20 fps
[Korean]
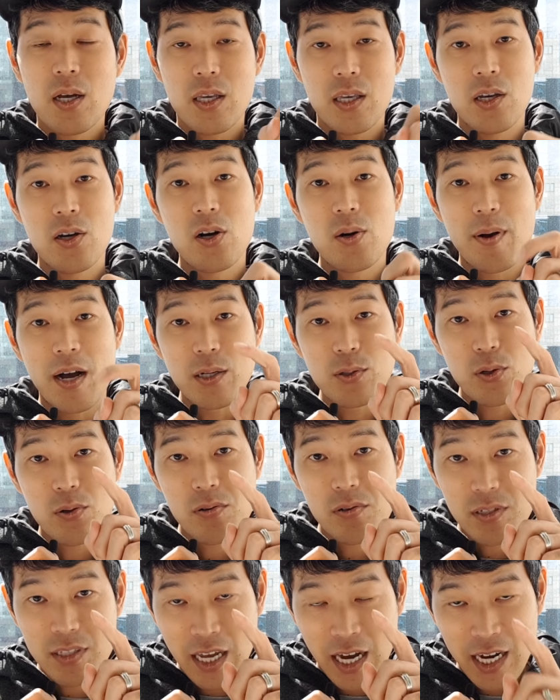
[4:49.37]
이거
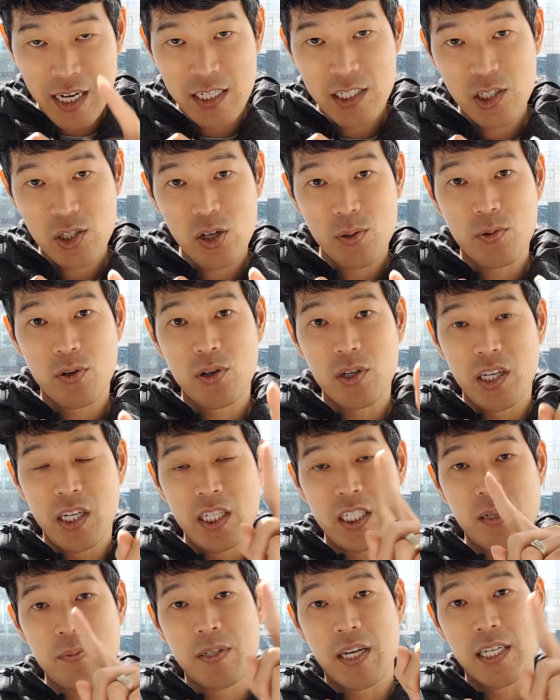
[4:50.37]
방송 나가는 시점으로
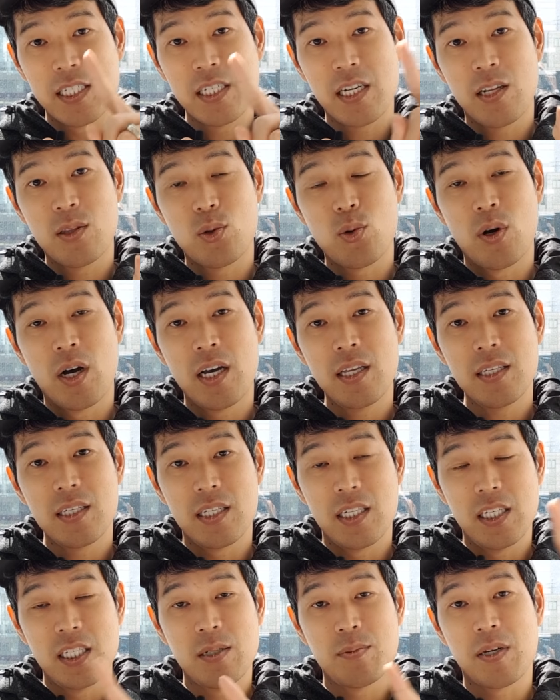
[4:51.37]
24시간 동안
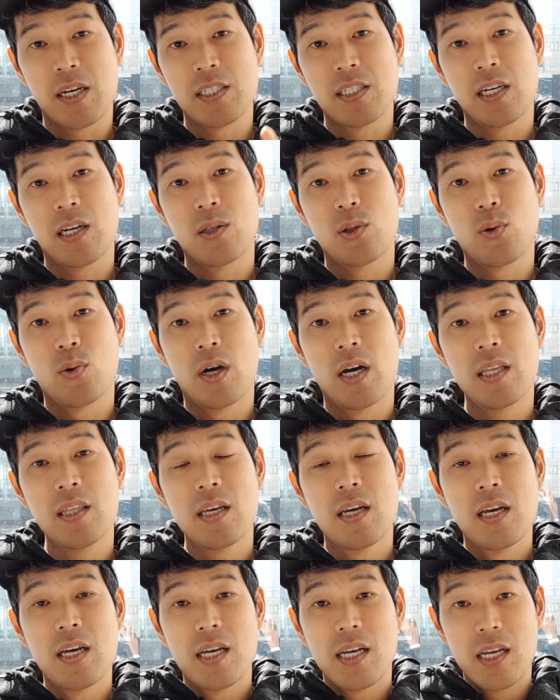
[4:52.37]
24시간 동안
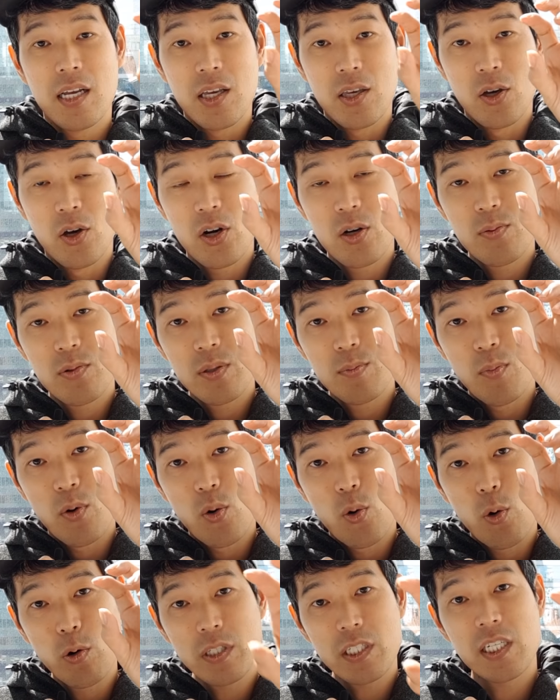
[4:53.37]
여러분
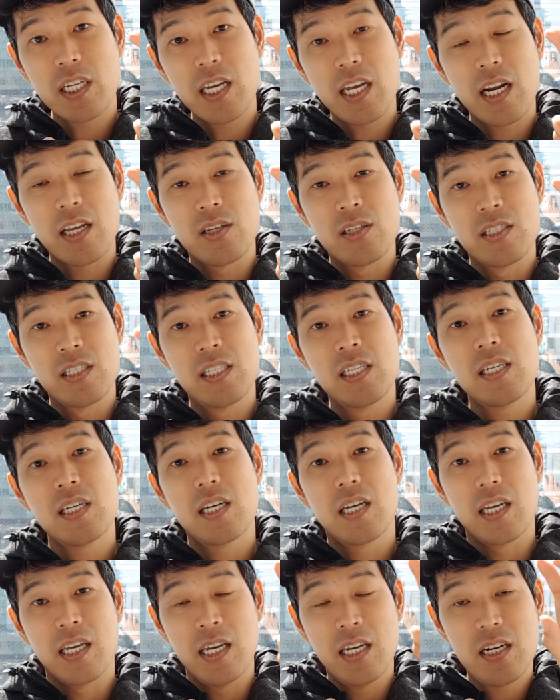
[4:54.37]
뭐 호칭이라든지
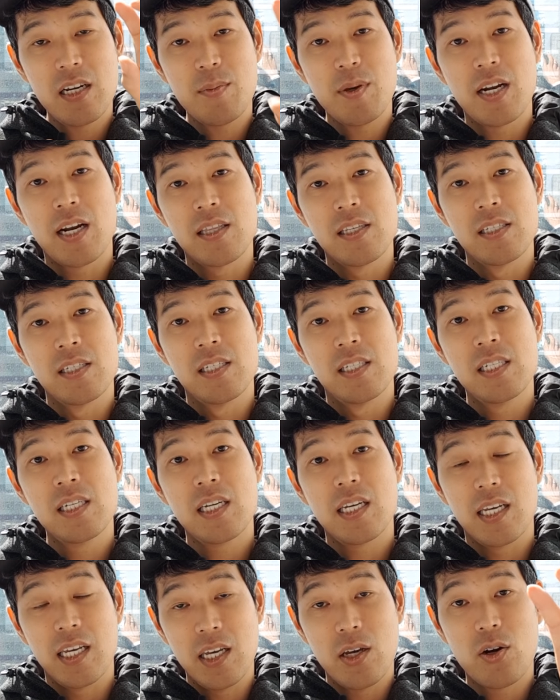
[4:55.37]

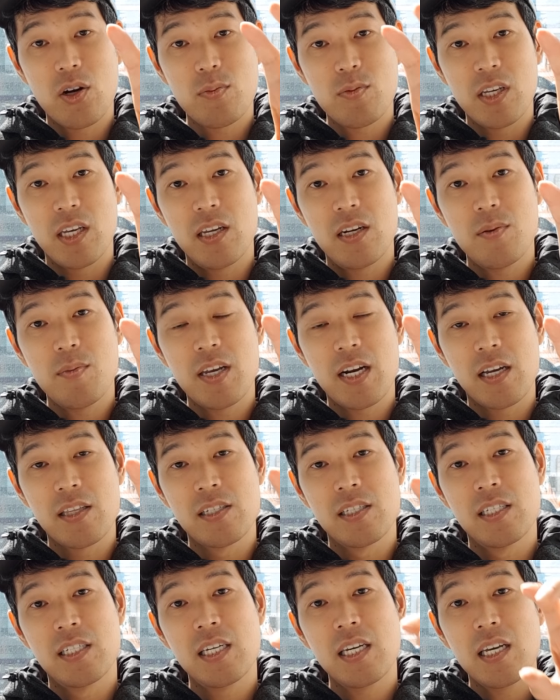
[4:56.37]
이름이라든지 이 여러분
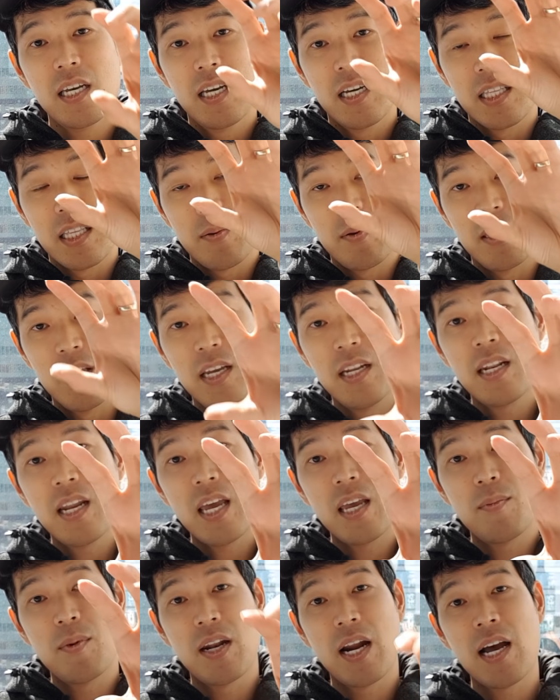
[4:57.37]
이름이라든지 그다음에
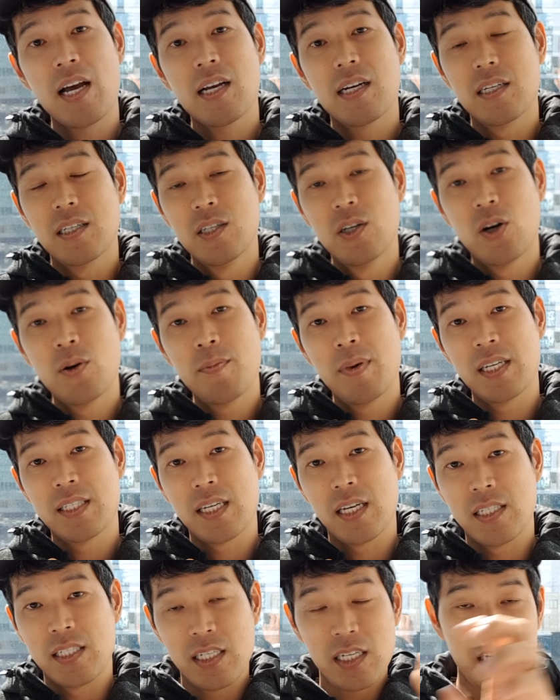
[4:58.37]
닉네임이랑 응원
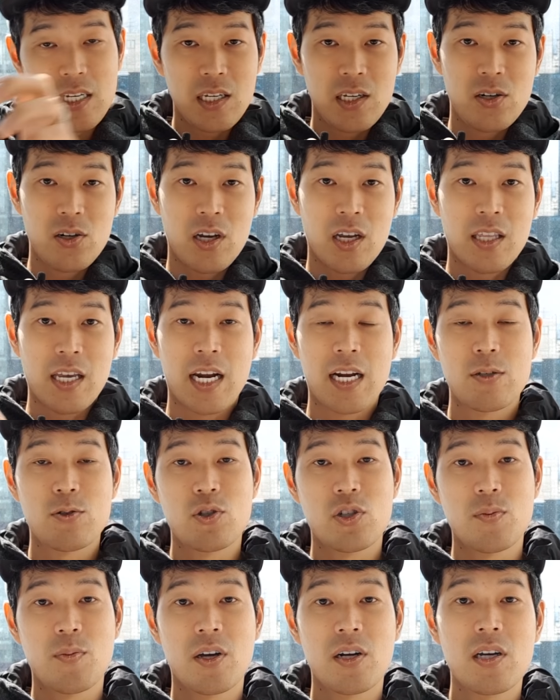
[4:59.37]
메시지 이렇게
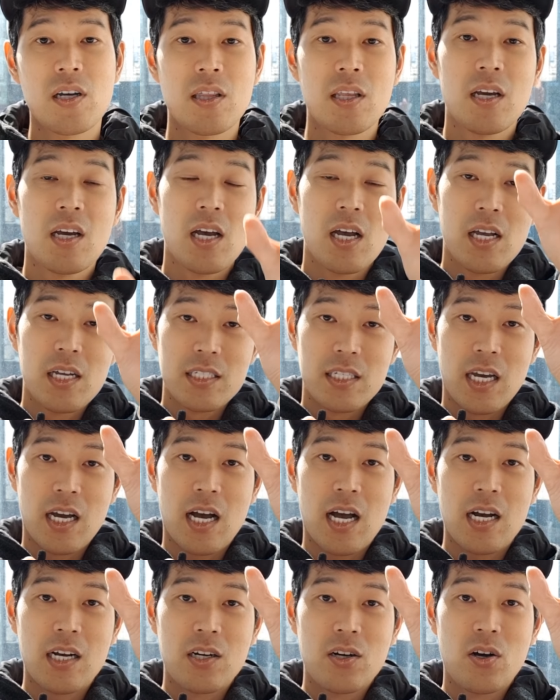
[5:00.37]
달아주시면은
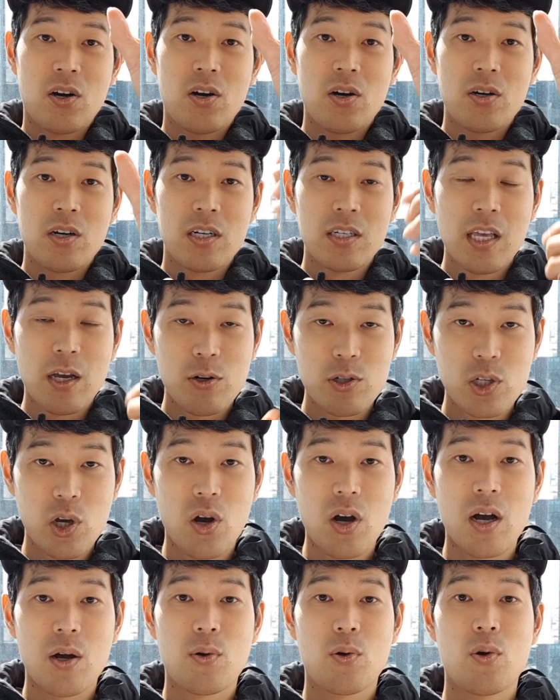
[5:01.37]
제가 그거 그대로
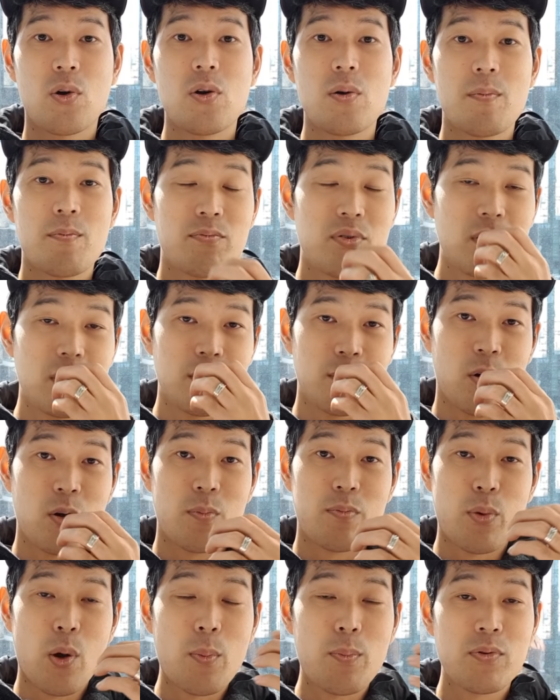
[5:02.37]
쳐갖고
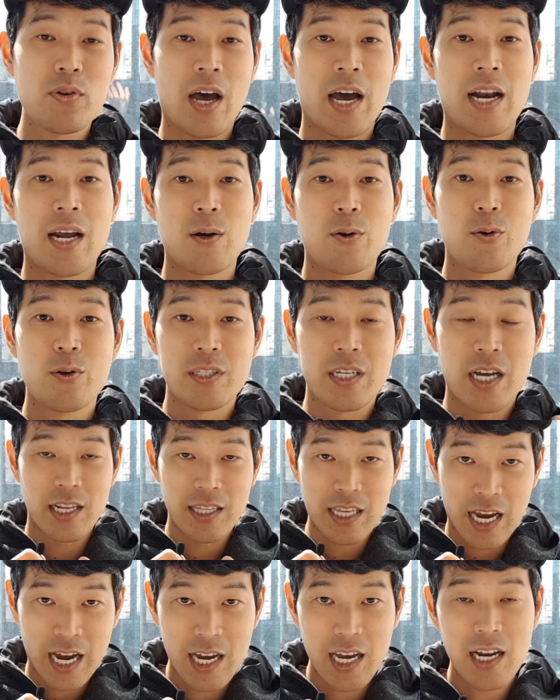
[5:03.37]
뭐 복붙 안 하고
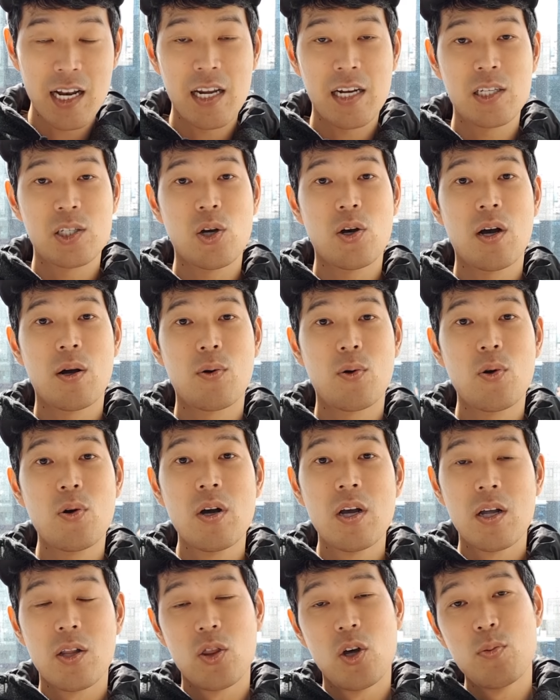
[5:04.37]
다 일일이 쳐갖고
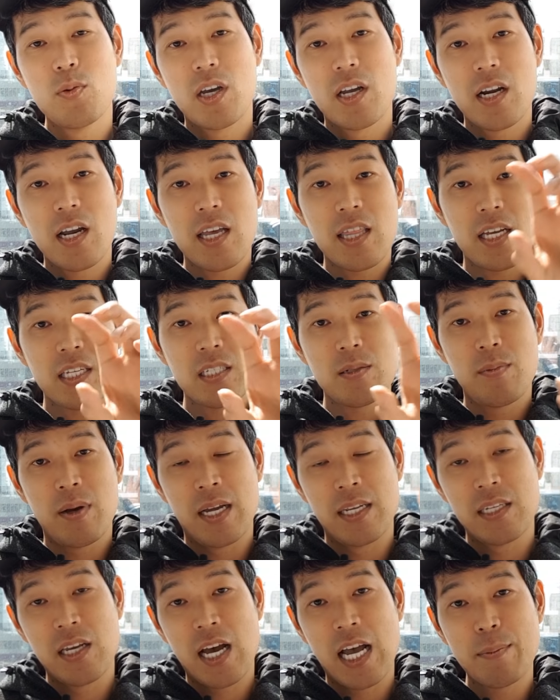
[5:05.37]
너무 길게 다니지
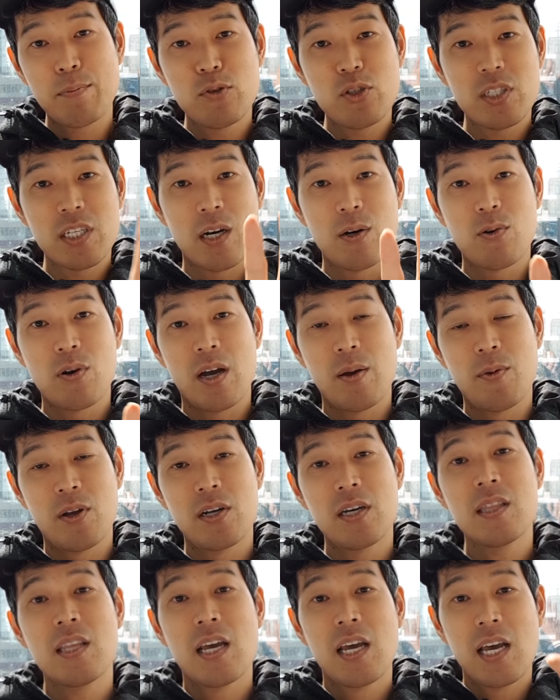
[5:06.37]
마세요 한 문장으로
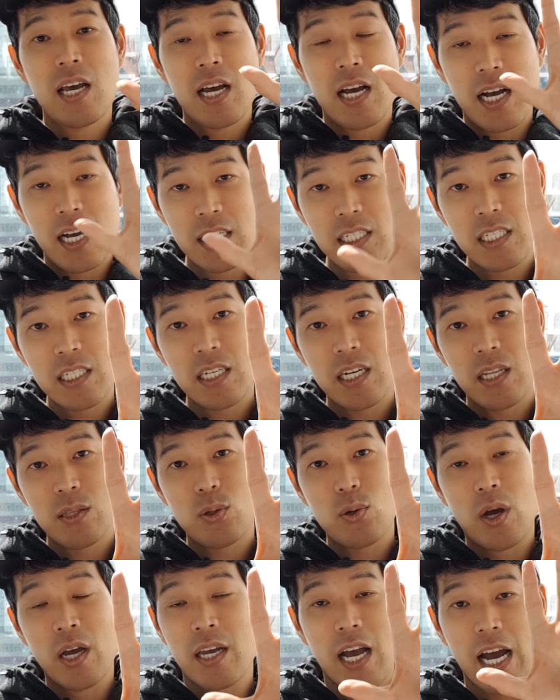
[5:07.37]
하면은 한 시간
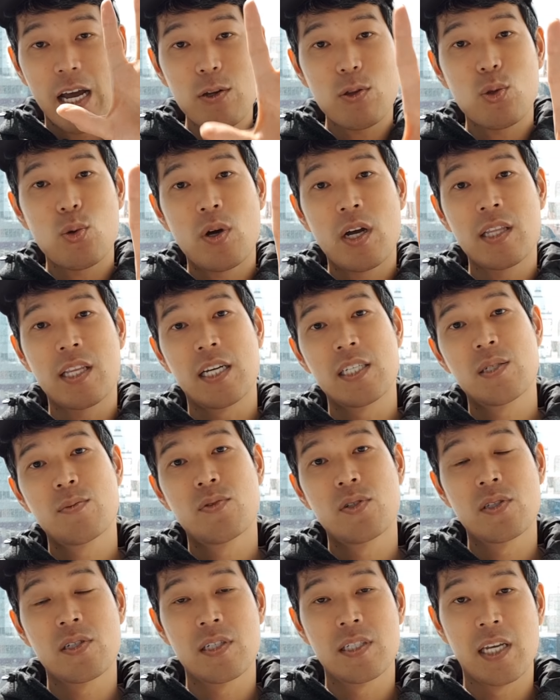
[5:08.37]
동안 아니 하루 동안 다신
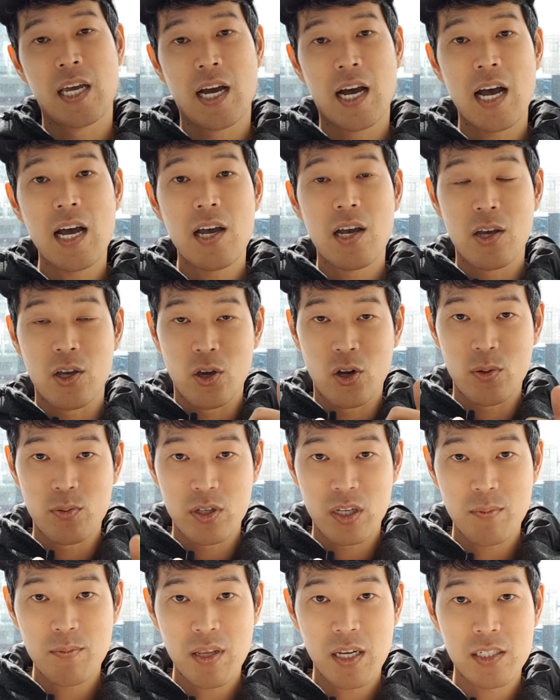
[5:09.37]
분들은 제가
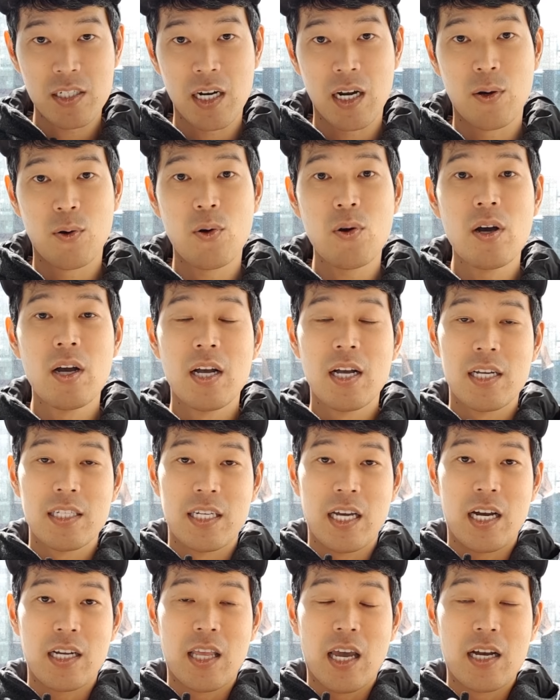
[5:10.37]
여러분 힘내시라고
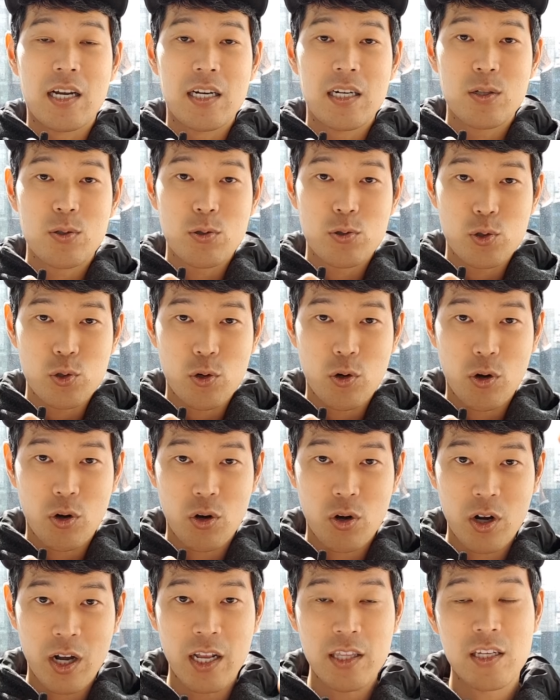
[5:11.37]
제가 댓글 또
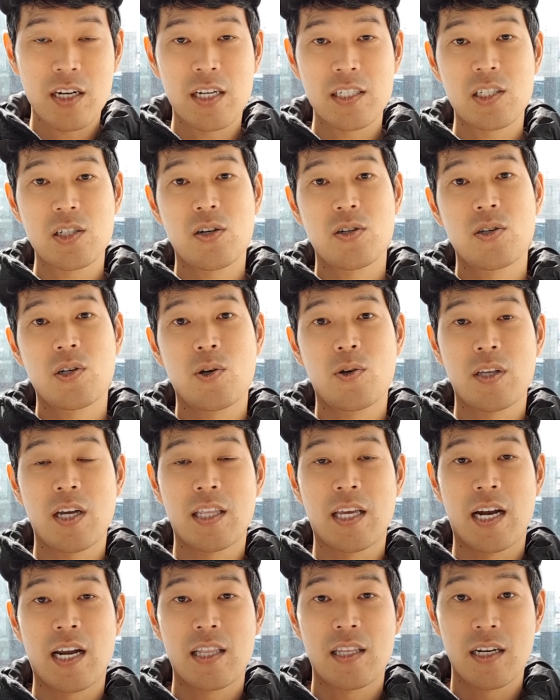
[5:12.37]
쭈르르륵 하트랑 찍어드리고 다
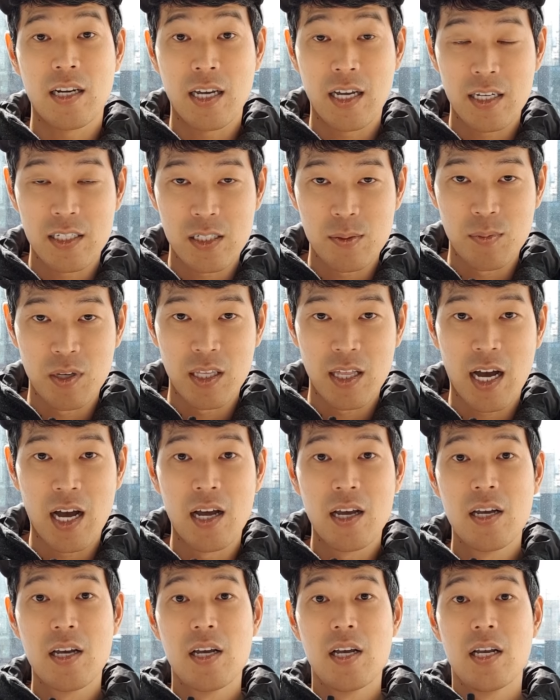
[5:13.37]
달아드리겠습니다.